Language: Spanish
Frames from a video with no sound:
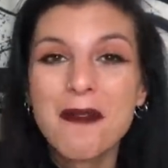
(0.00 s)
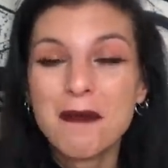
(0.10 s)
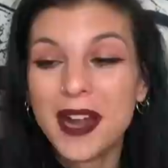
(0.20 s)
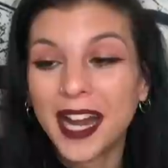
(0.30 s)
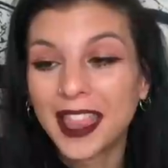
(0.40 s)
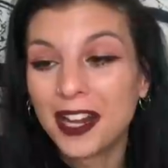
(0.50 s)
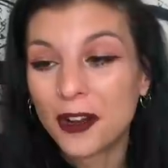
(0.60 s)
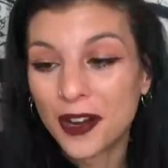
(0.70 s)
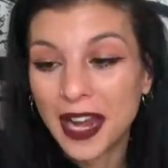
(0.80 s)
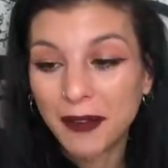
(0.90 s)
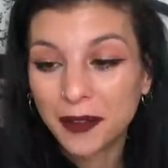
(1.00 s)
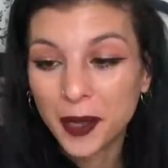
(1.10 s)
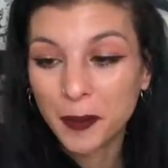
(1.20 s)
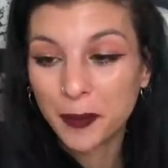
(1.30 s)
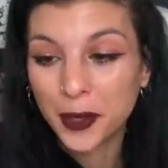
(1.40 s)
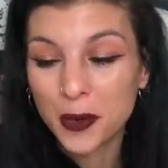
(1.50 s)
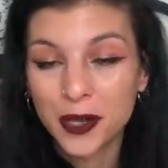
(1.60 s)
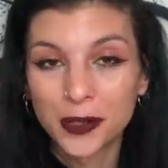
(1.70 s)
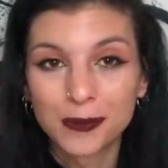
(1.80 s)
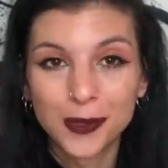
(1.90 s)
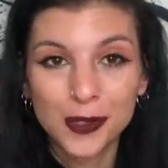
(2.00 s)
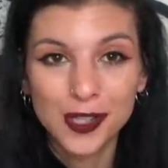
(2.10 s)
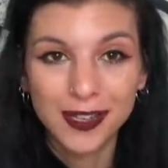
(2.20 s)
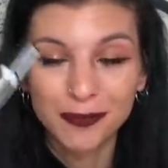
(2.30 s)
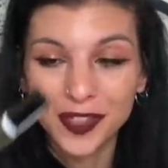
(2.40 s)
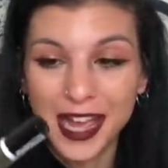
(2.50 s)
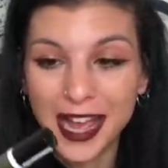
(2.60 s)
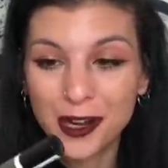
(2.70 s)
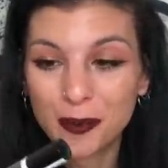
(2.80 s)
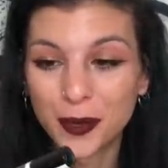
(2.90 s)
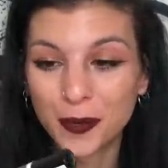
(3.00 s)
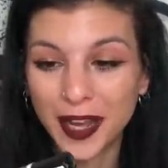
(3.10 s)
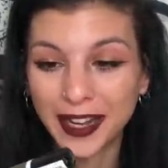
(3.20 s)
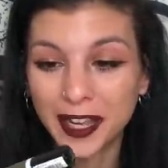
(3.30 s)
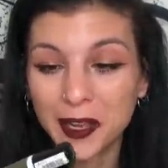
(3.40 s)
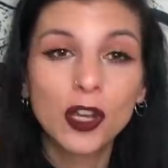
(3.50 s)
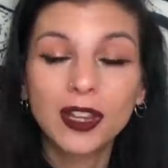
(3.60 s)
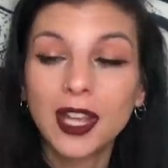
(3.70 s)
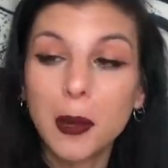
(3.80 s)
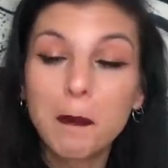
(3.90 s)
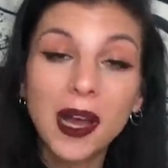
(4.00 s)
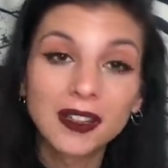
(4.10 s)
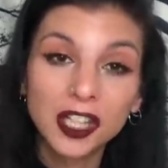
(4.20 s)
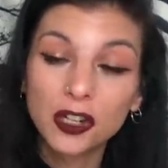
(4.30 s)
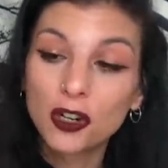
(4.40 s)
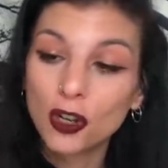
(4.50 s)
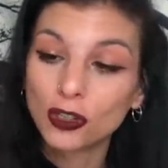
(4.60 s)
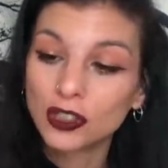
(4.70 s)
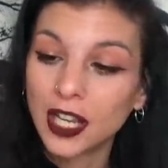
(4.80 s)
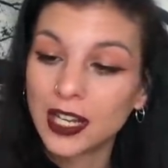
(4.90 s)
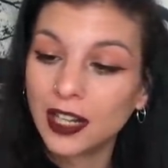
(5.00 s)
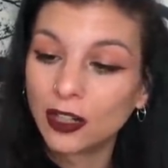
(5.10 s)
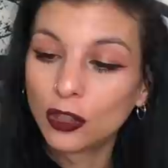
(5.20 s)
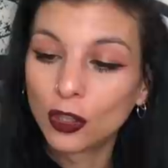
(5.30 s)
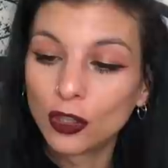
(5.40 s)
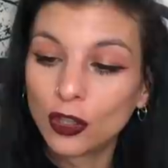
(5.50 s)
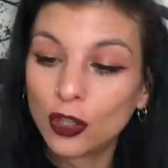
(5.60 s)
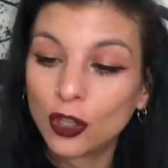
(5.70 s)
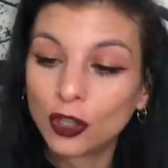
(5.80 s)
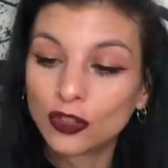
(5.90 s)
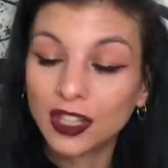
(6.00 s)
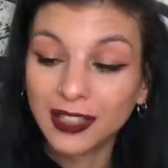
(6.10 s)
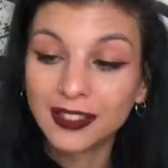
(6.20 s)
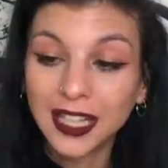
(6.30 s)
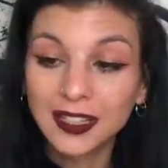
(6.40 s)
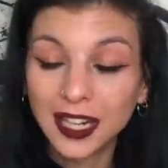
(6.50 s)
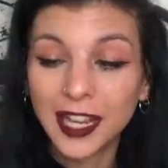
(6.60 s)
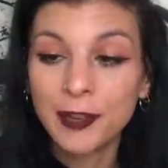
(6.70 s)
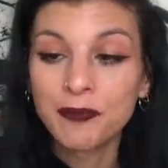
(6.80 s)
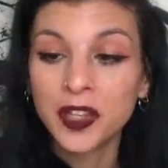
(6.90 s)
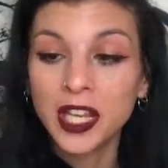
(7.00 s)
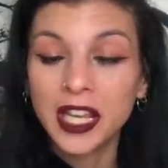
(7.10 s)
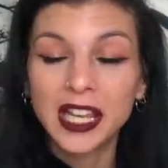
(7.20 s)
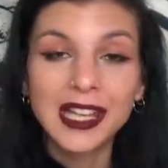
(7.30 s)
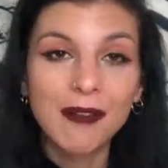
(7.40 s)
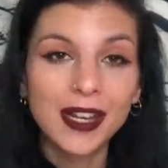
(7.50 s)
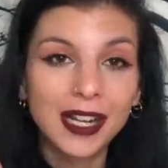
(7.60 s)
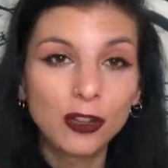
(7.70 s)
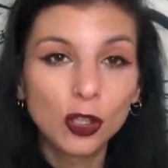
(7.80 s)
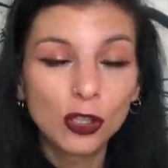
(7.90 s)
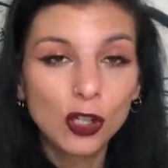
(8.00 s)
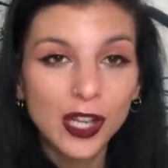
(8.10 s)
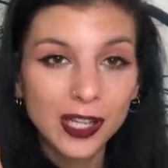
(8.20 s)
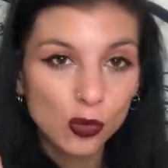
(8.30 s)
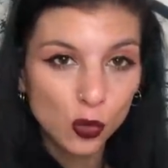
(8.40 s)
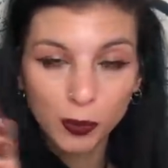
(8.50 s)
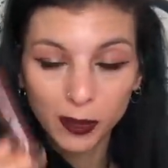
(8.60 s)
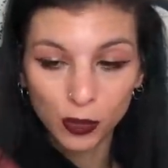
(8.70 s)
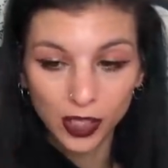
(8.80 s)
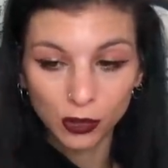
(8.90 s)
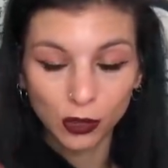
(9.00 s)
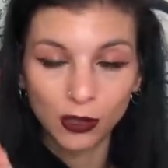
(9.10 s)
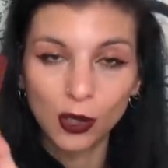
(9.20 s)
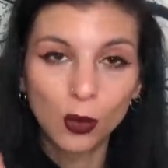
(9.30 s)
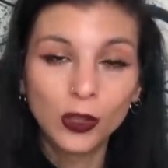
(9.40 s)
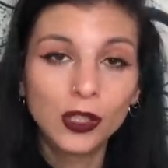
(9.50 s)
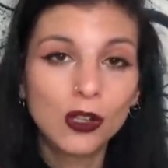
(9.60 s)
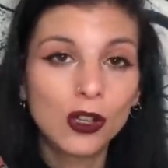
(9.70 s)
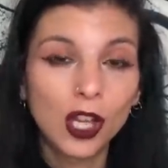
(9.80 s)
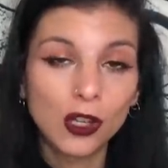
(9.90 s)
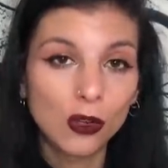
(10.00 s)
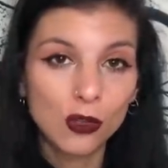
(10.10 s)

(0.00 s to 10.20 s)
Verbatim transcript: verde en los labios, pero bueno, no sé, ya lo probaré. no Este Gloss en el tono 33 y a ver, el tono es súper bonito, lo único que yo no